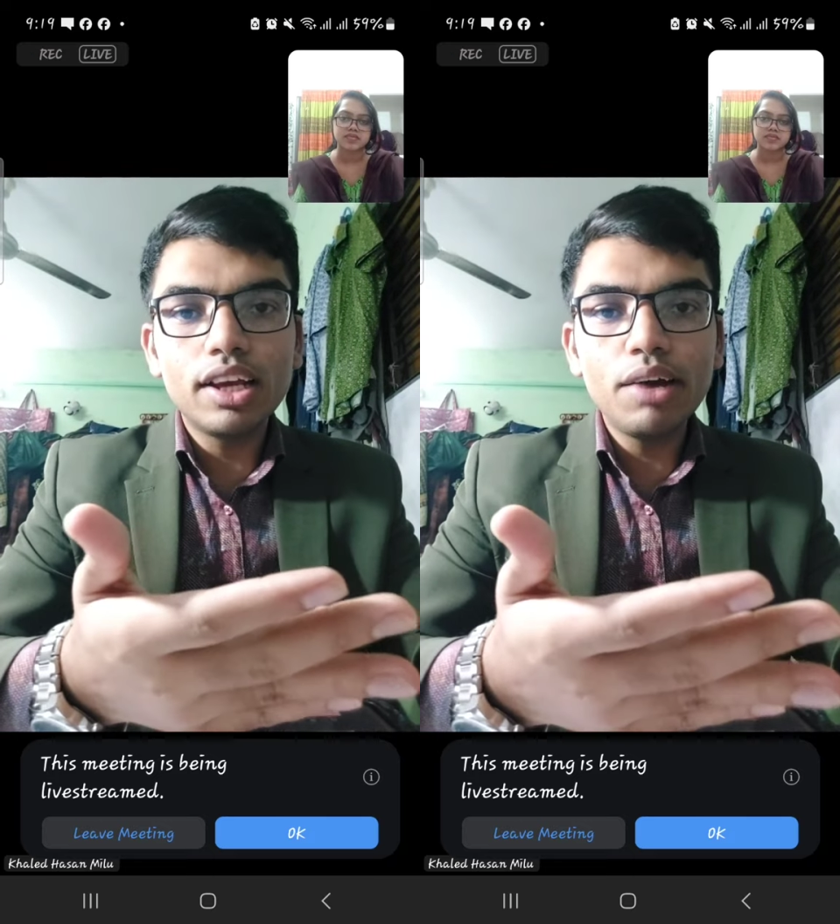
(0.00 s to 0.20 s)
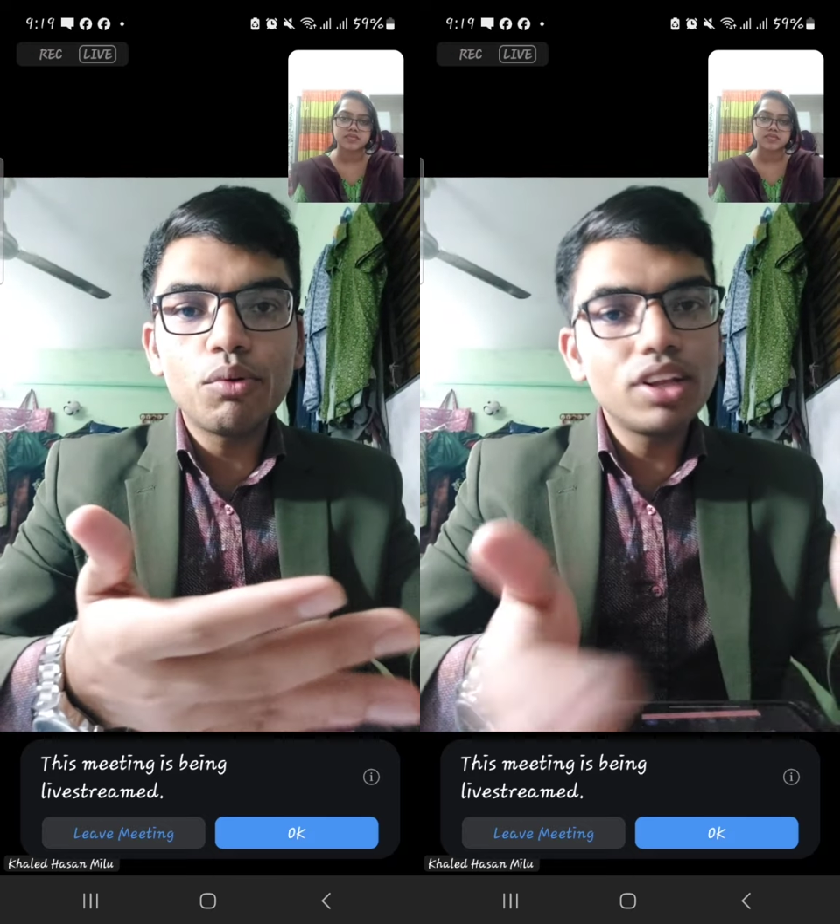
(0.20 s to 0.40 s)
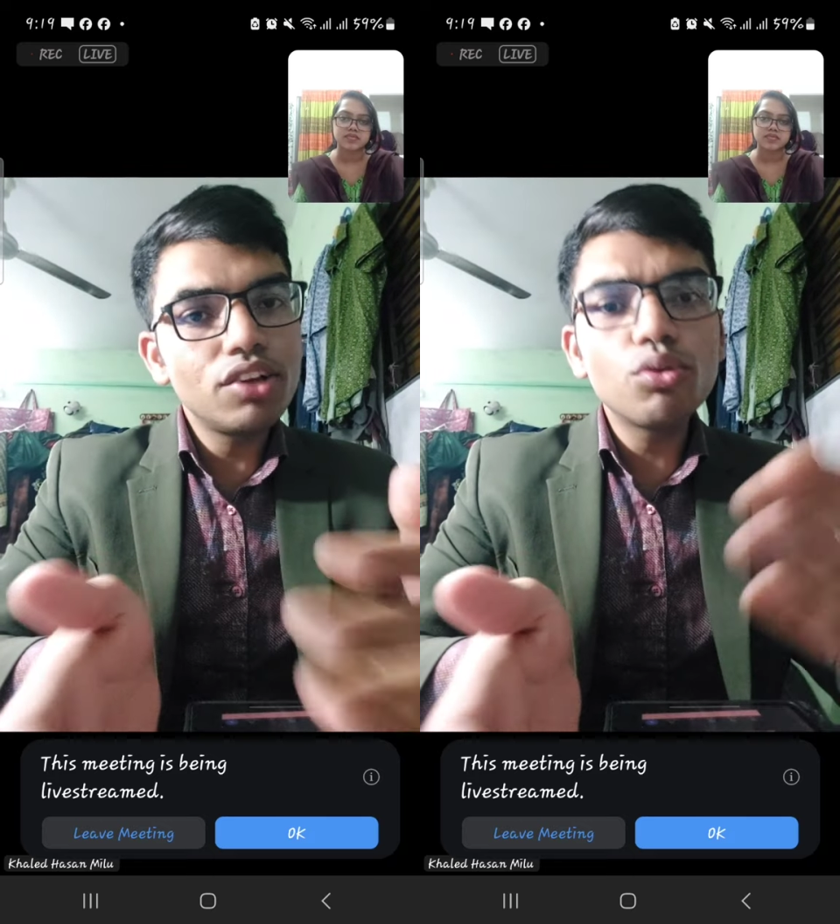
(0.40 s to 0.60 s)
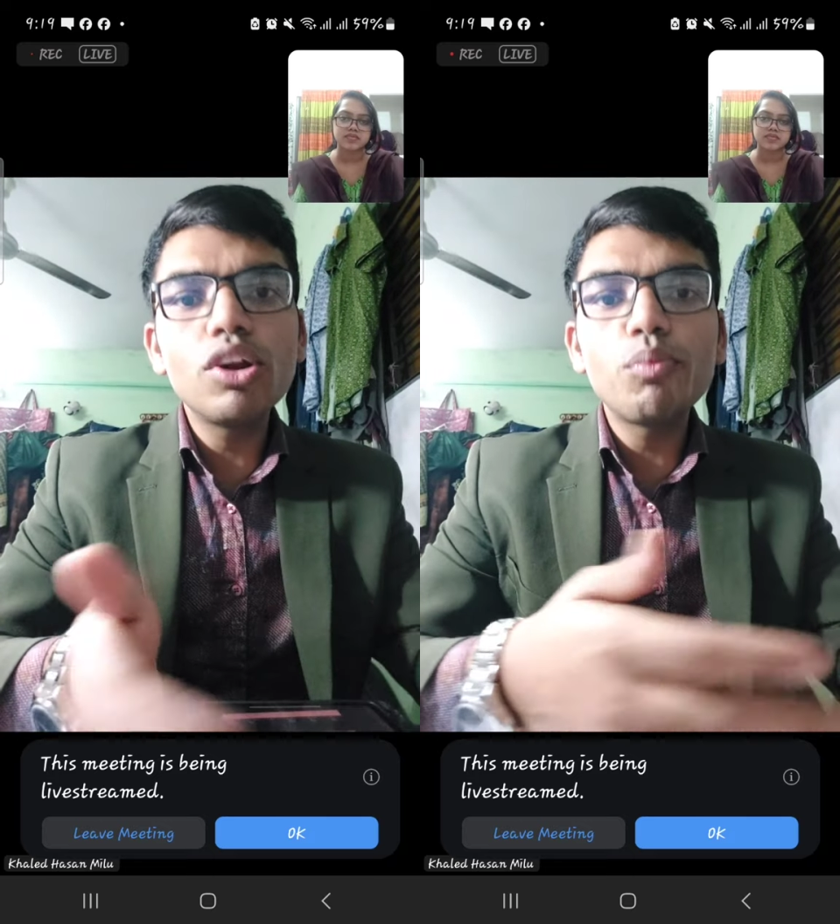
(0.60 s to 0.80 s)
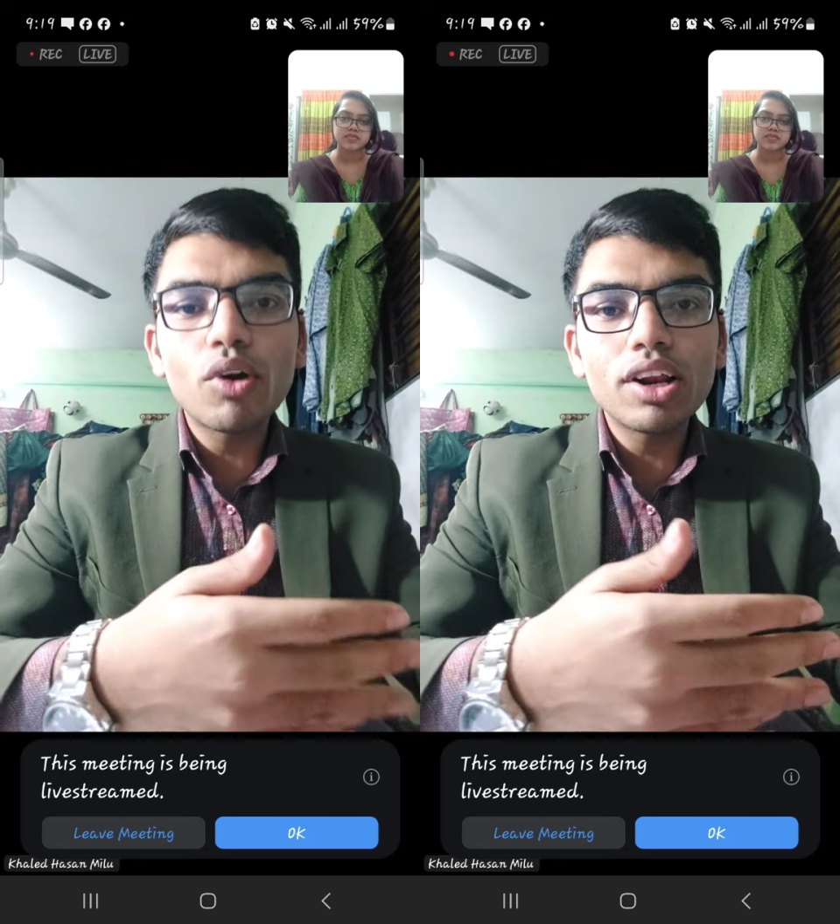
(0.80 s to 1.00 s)
হ্যাঁ অন্যান্য
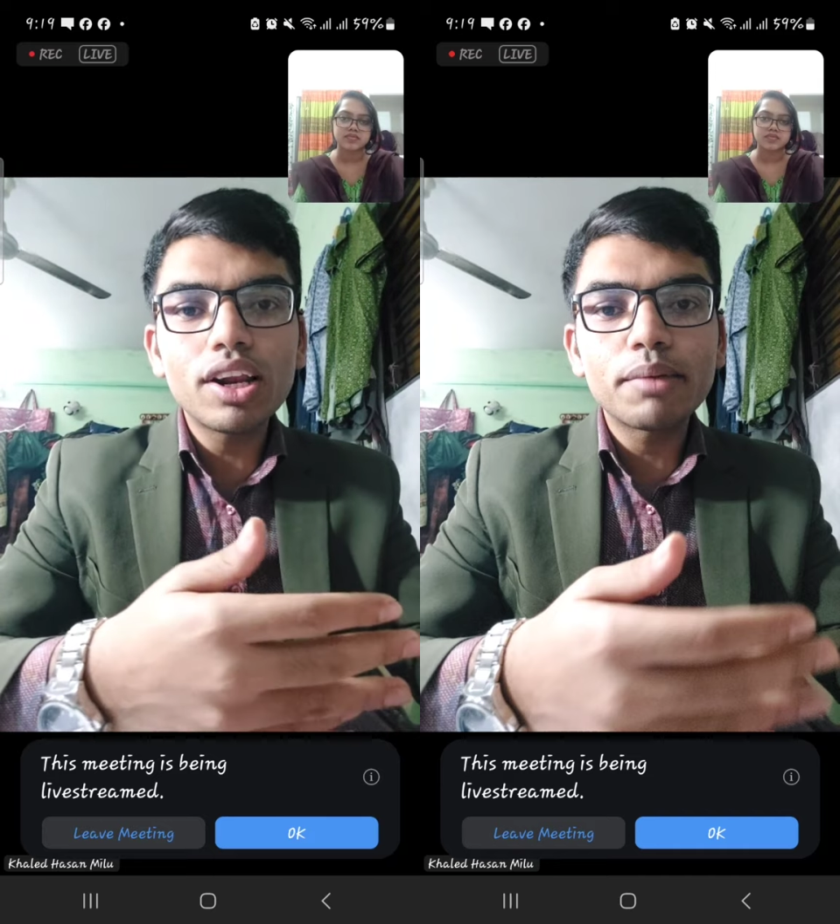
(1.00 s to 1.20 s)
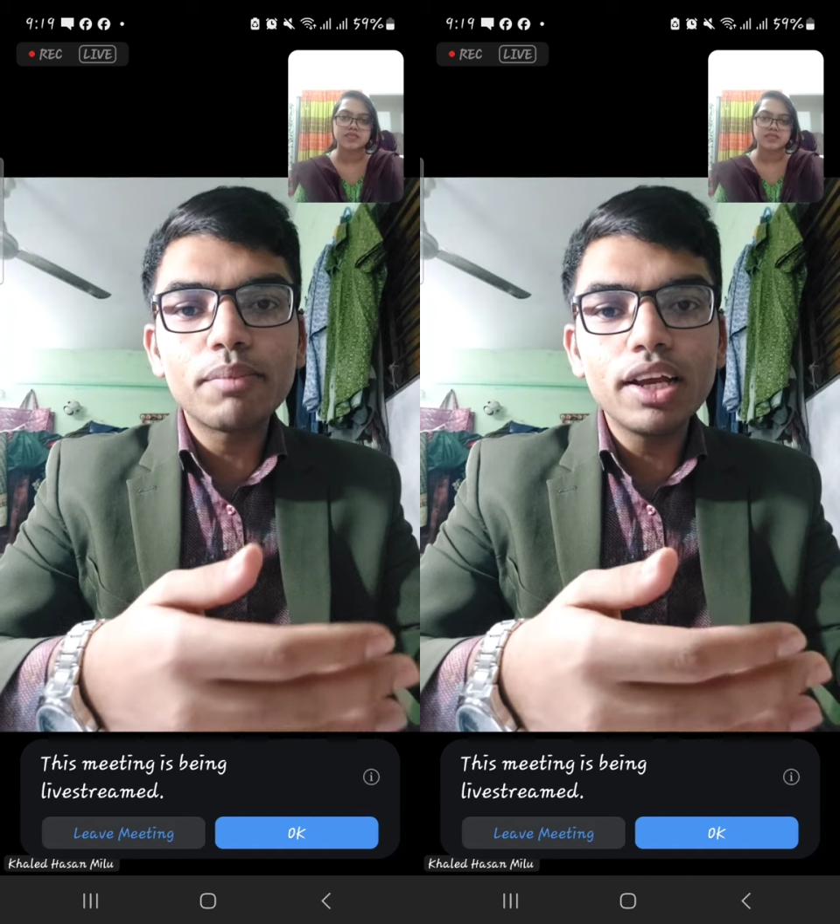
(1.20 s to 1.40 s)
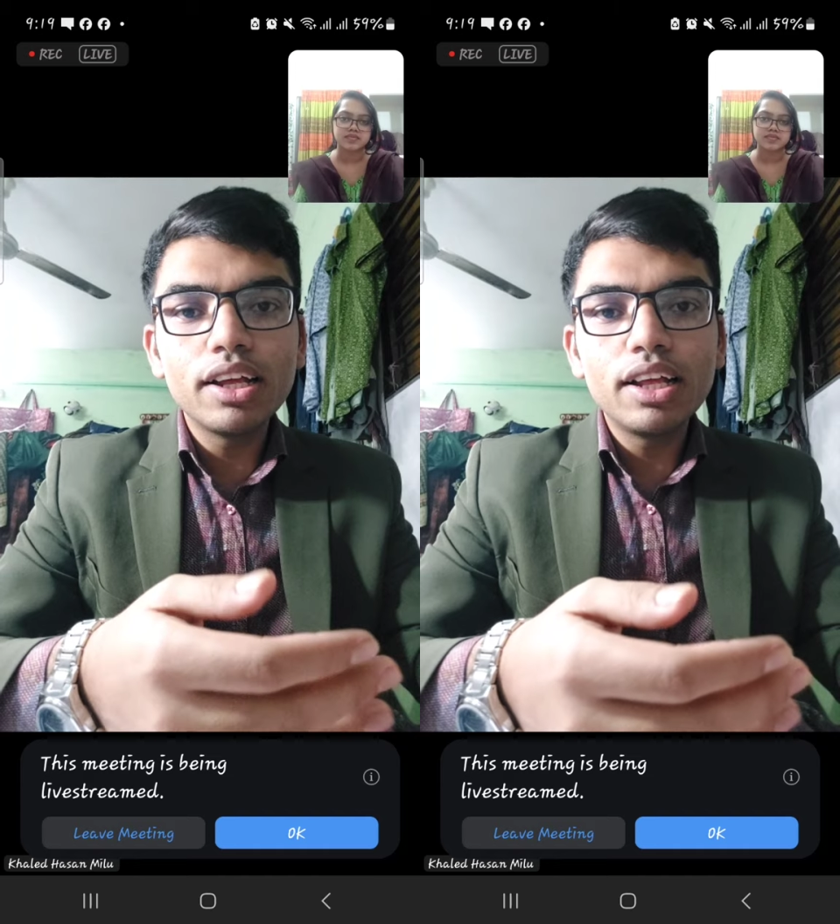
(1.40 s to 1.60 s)
পড়া লাগবে